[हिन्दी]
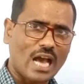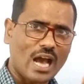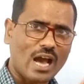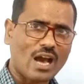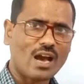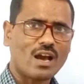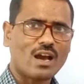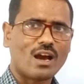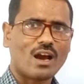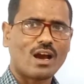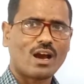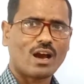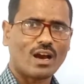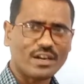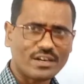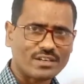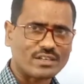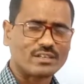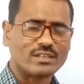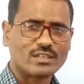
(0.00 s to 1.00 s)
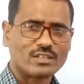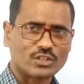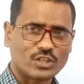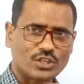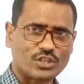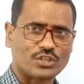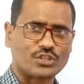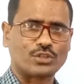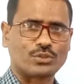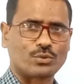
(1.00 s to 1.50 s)
या अन्य
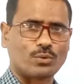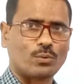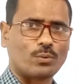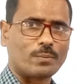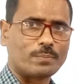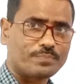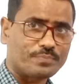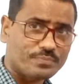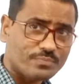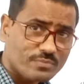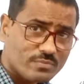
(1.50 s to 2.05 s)
दृष्टि से हो